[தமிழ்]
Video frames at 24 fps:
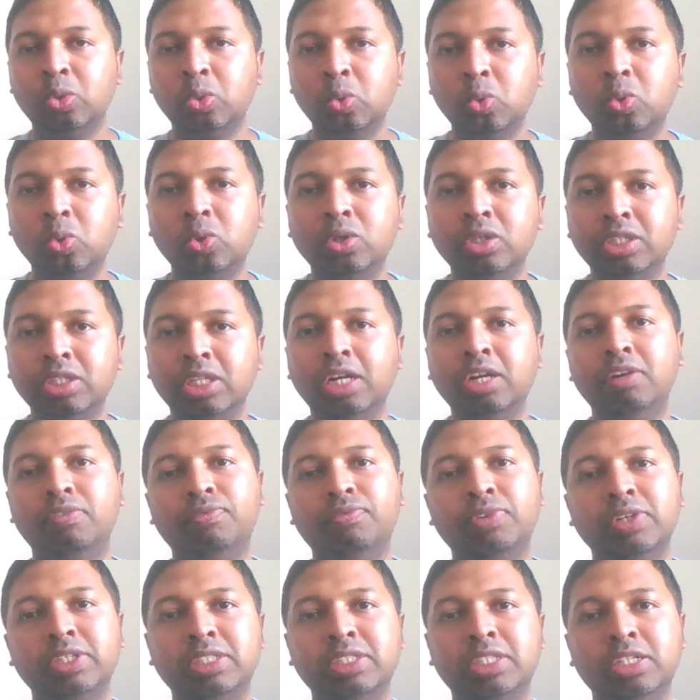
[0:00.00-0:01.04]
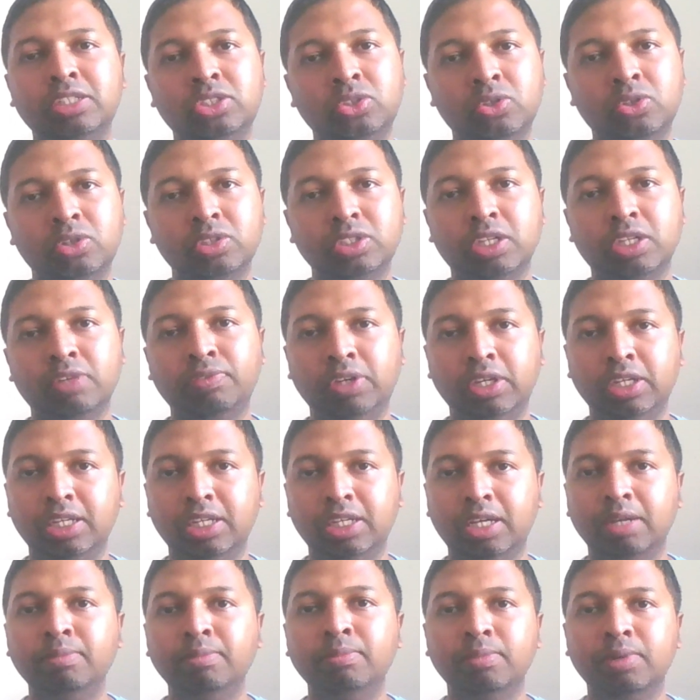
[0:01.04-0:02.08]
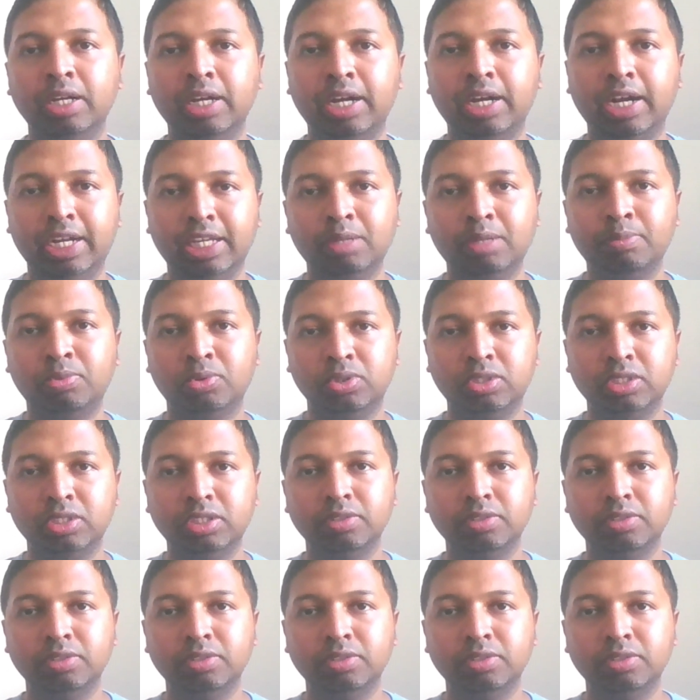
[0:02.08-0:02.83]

கூடுதல் பிக்சட் சோர்ஸ் ஆஃப் இன்கம் கிடைக்க போகுது